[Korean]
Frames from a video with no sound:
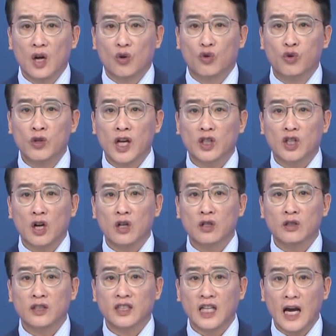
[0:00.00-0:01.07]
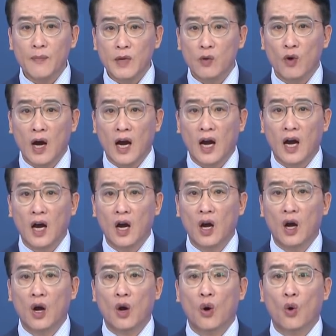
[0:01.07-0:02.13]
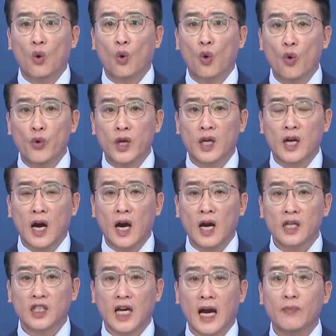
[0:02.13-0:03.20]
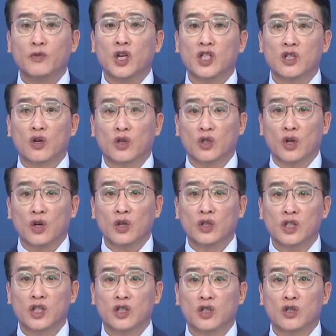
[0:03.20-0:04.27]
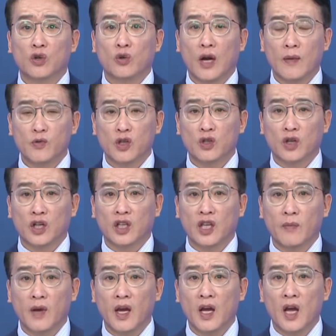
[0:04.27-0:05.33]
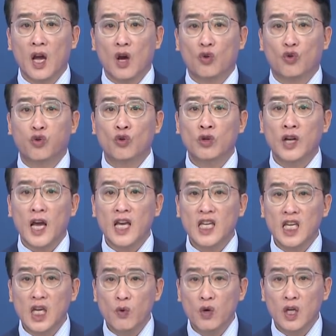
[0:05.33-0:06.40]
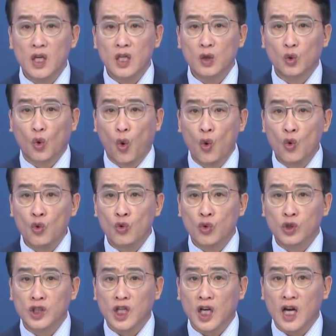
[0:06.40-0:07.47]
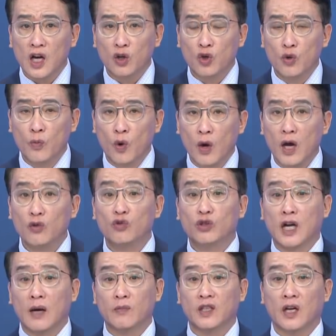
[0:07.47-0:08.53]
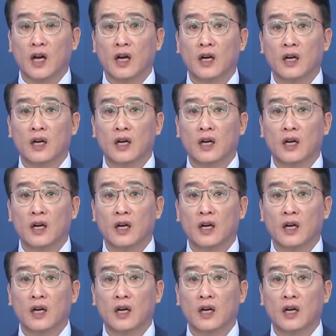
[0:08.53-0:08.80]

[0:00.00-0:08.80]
국내 철근 3위와 5위가 이제 합쳐진 거죠. 실질적으로 합쳐졌기 때문에 국내 2위인 동국제강 규모와 유사합니다.